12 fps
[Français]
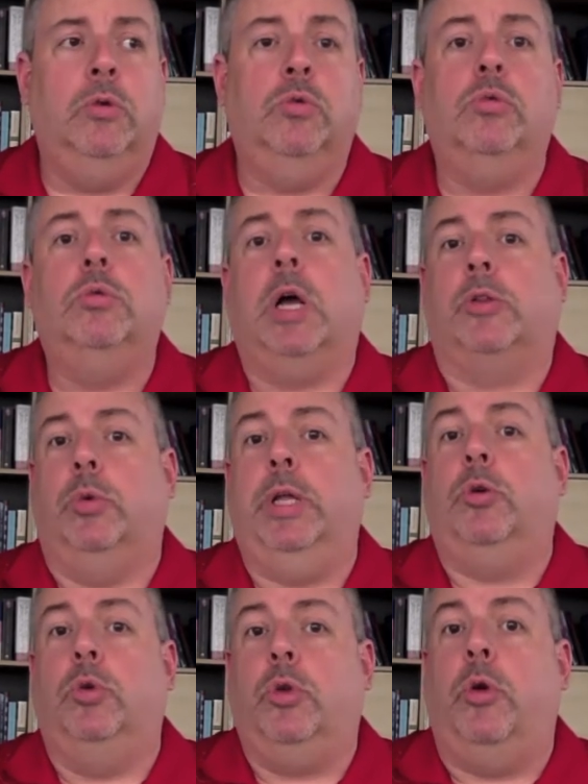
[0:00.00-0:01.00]
ou quand on
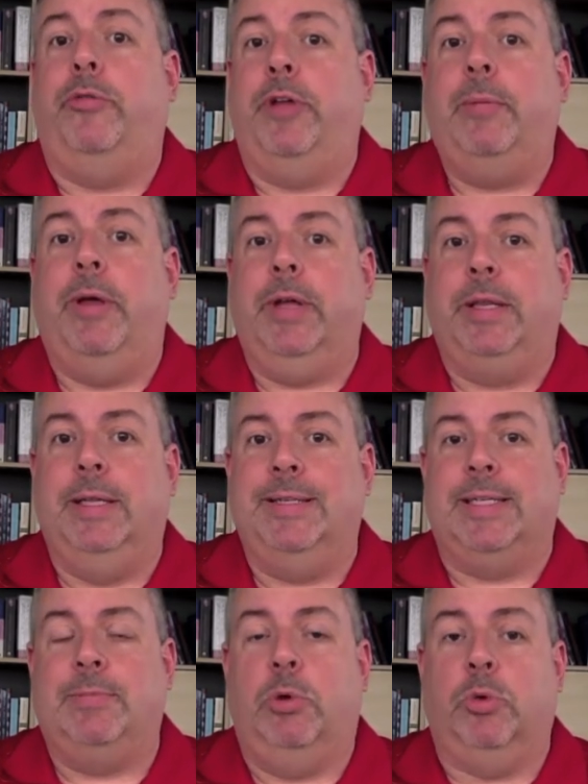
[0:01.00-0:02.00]
écoute un film avec
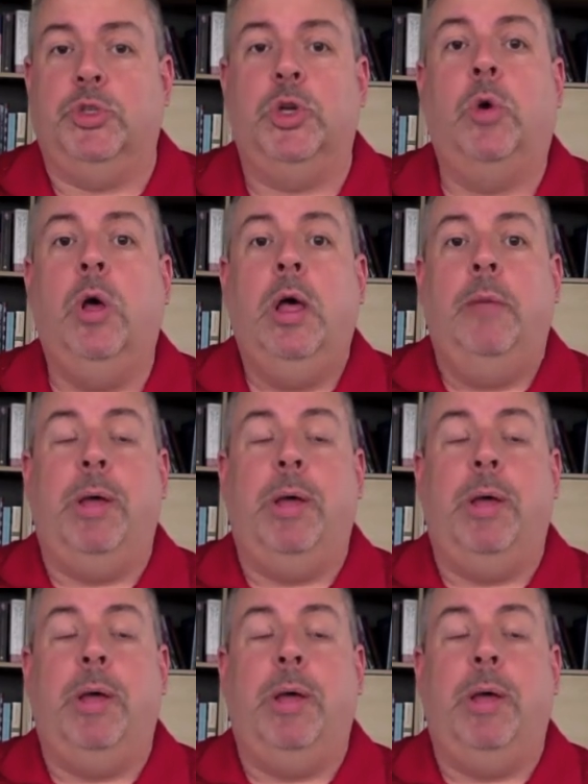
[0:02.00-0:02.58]
des explosions.